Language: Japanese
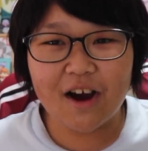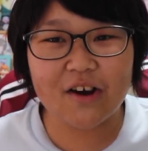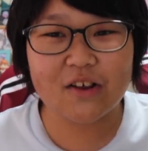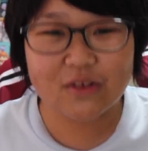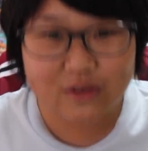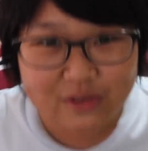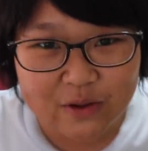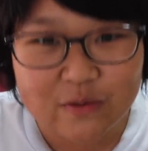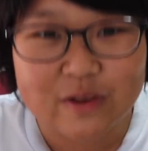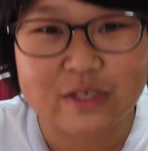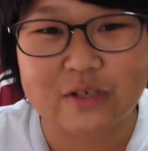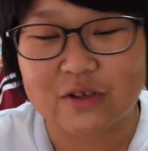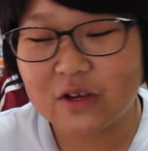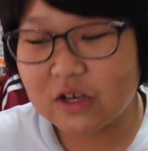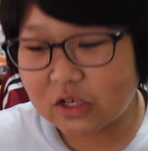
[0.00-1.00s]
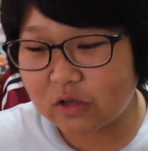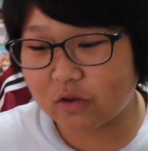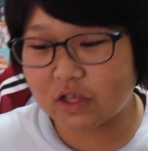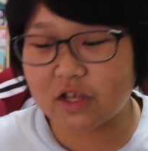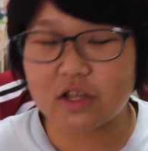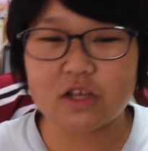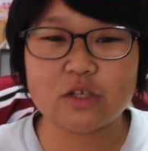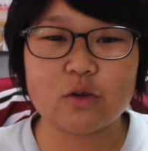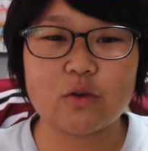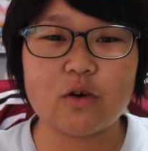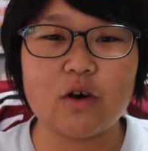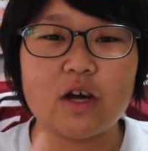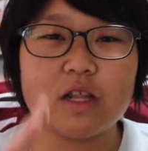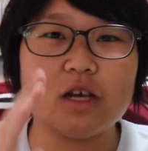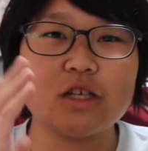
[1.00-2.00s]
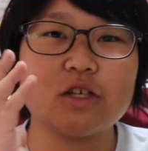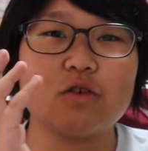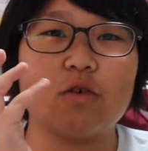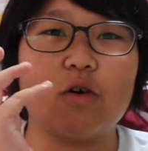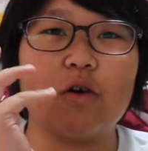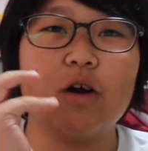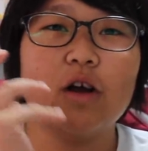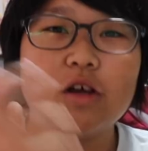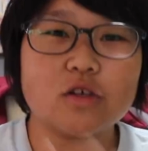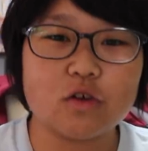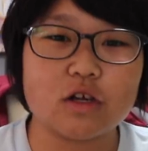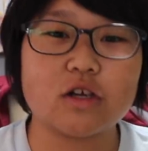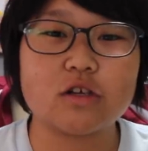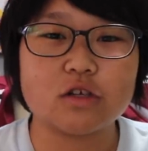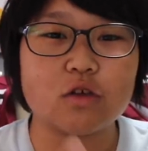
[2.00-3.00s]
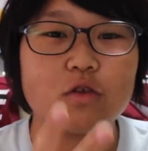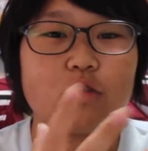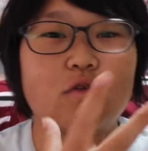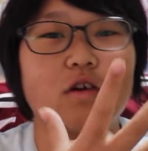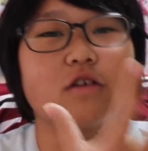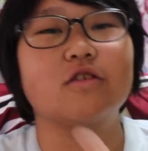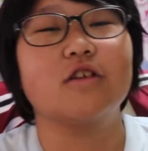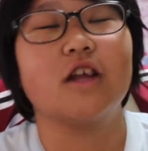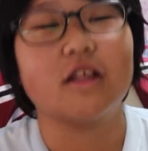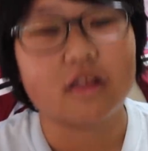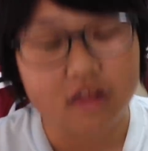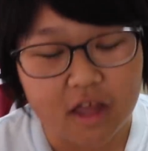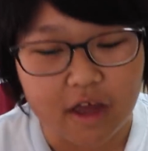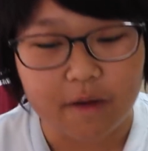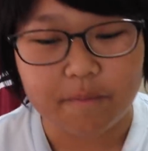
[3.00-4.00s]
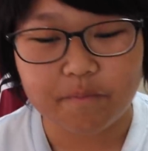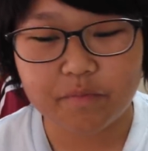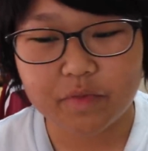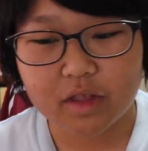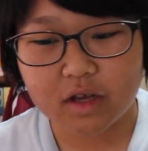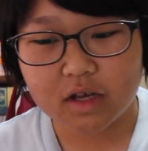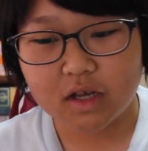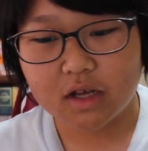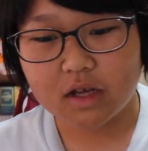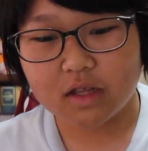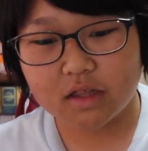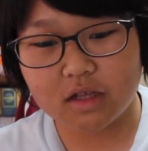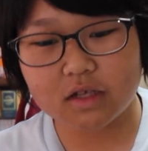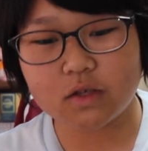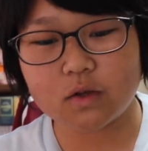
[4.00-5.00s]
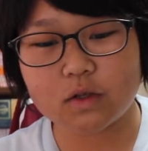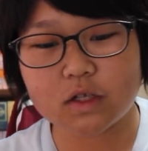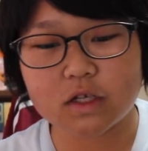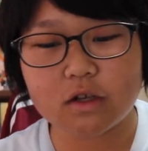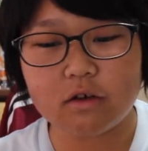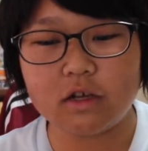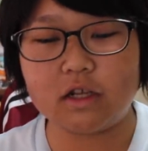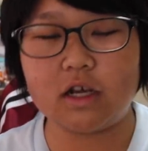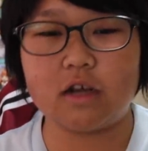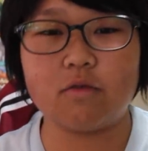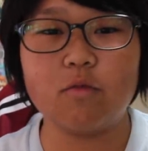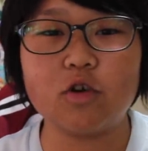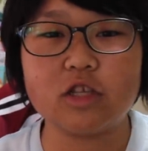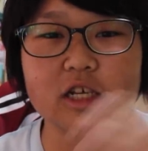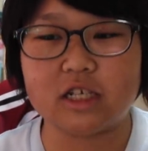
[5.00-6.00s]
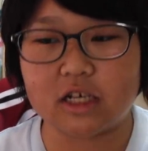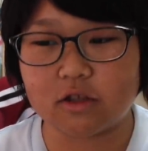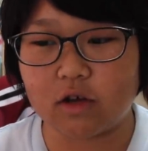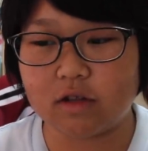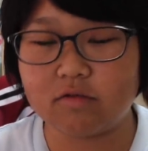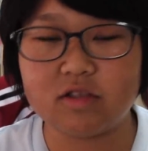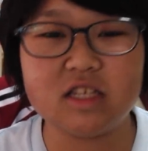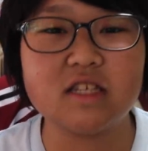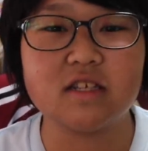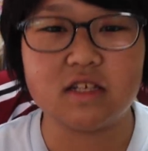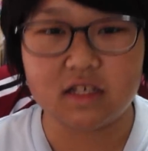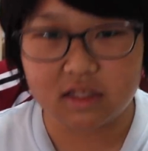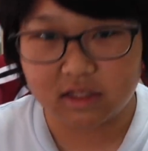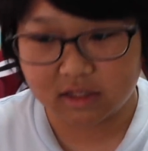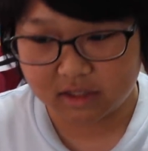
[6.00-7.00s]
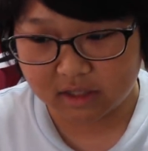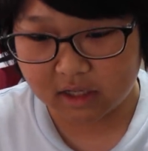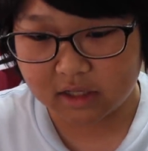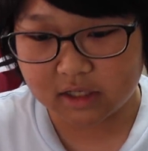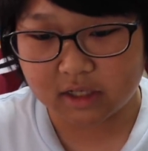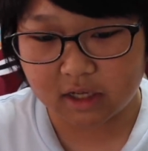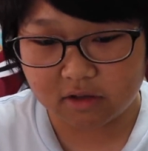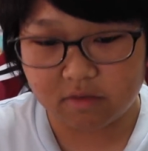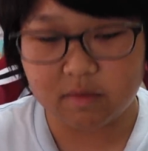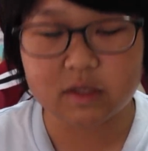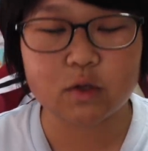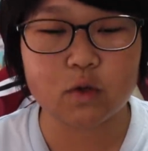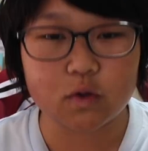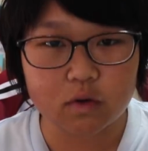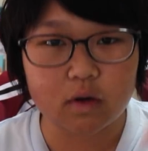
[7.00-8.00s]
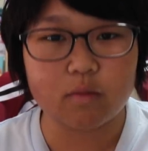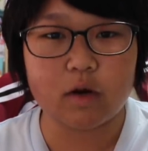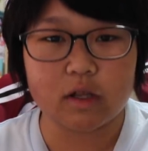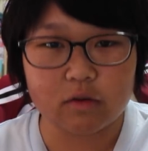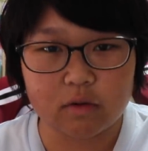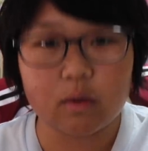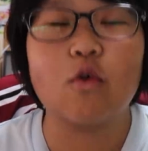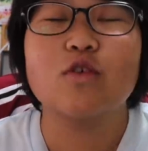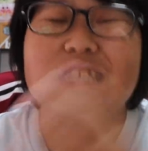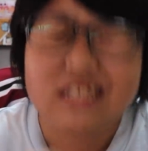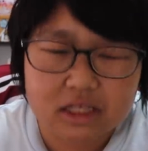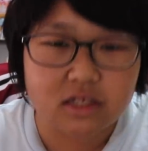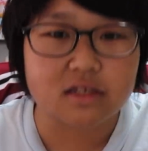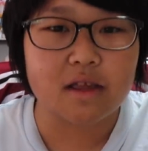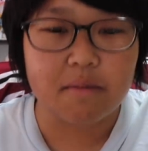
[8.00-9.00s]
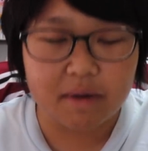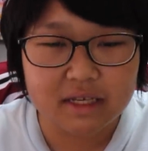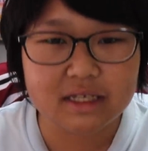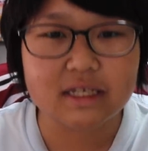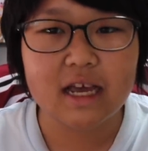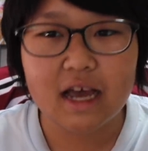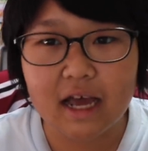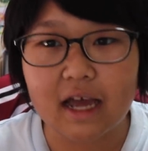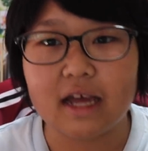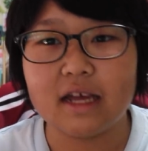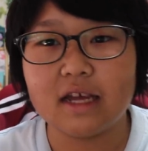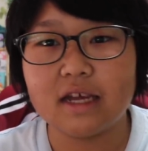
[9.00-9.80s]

ありがとうございます。そう、でね、その話を、それ、その動画くれて、で、その次の日にあの、森田ちゃんとあの、ディズニー行ったんですけど、まあ、その動画もあの、後日出ます。はい。